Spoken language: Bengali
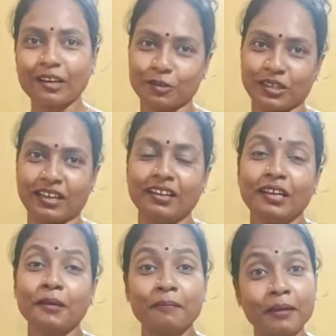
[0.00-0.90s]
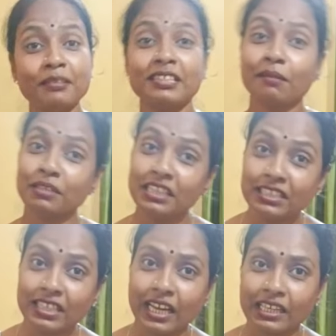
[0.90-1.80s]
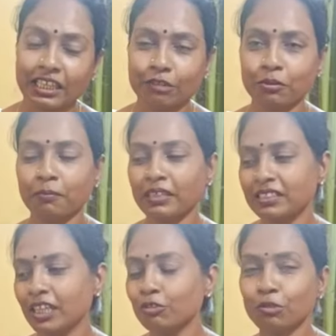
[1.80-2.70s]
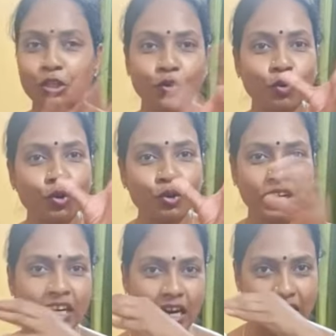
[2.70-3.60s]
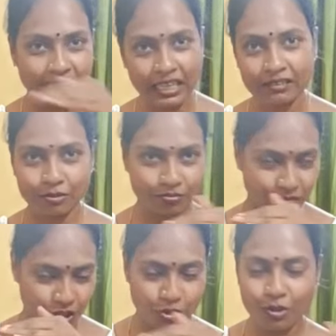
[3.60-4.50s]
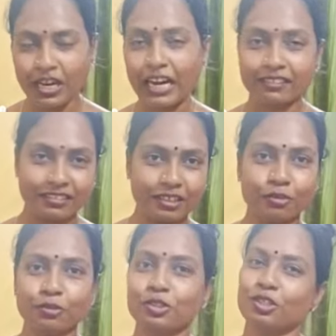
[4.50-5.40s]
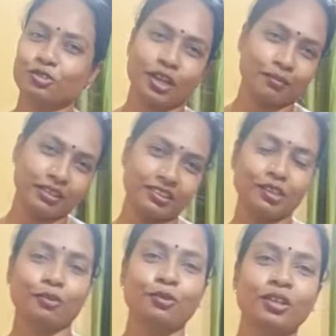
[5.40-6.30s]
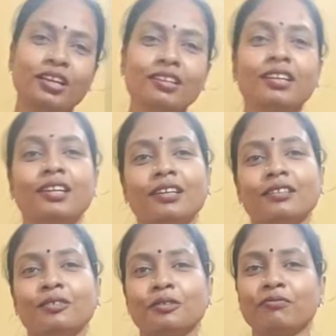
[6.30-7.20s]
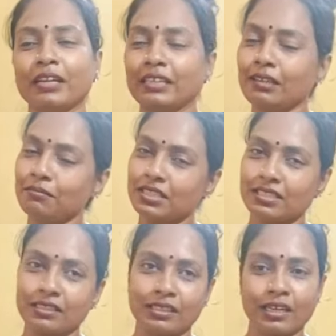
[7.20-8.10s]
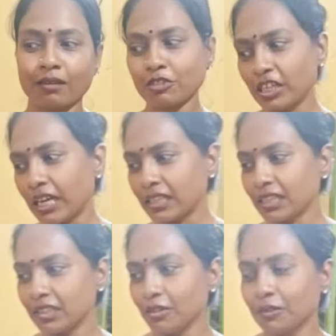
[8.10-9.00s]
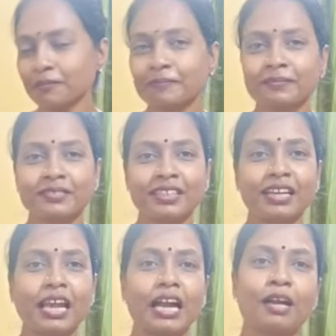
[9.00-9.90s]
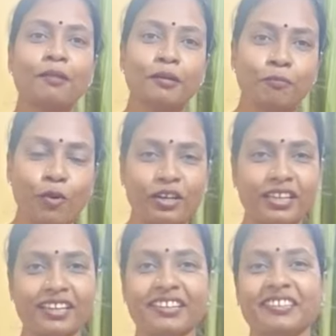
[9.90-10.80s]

আর ওটা ভেবেছিলাম নিজে লাগিয়ে নেবো বাট যেহেতু ওই গোল ওটা কাটার ছিল কাটতে হতো সেই জন্য আমার দিয়ে হলো না তো ফাইনালি মিস্ত্রি ডাকলাম সে লাগিয়ে দিল লাগাবার পরে